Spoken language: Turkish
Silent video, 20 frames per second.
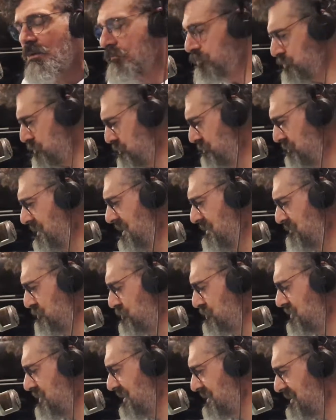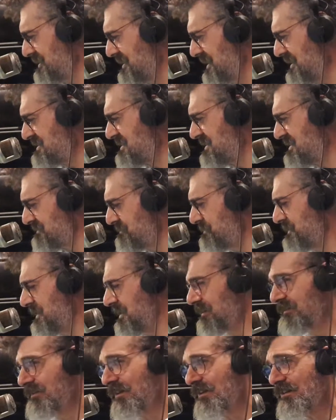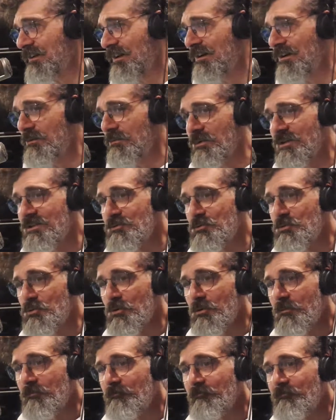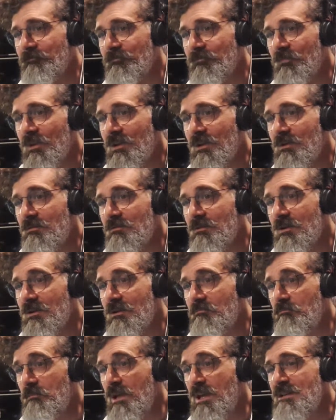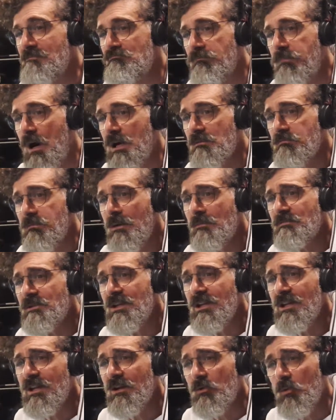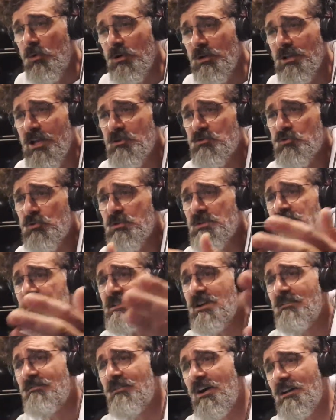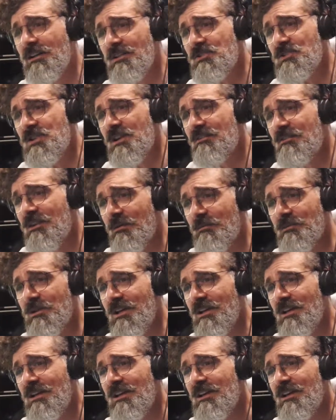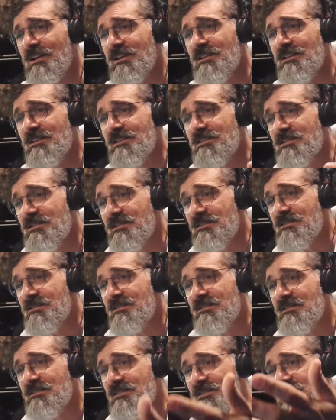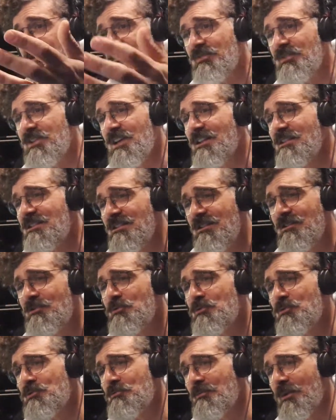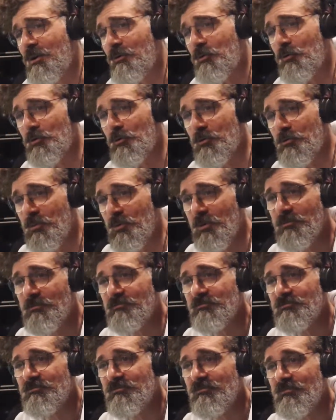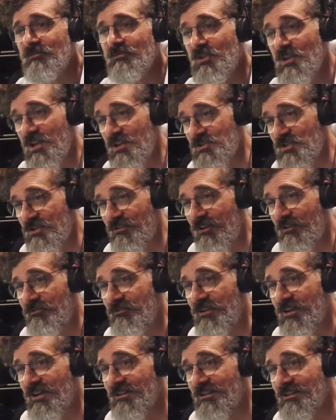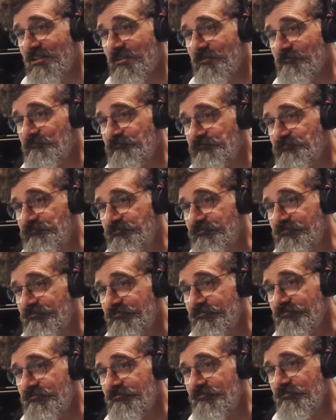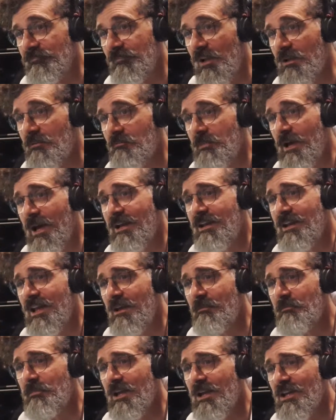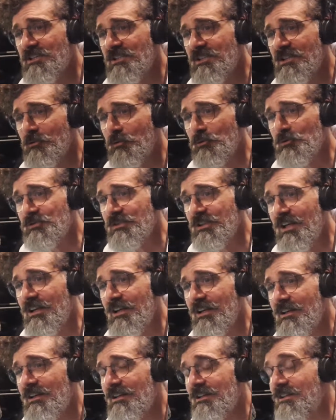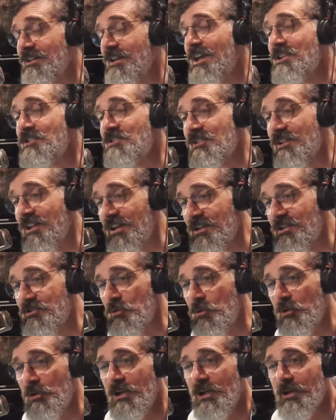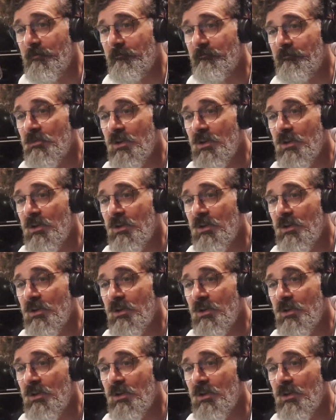Bu cümleyi müsaade ederseniz bir daha tekrarlamak istiyorum benim bakmam gereken o kadar çok insan var ki çevremde. Sırf kendini düşünmek olur bu diye cevap verdi. Ben hep eşe dosta gençlere söylerim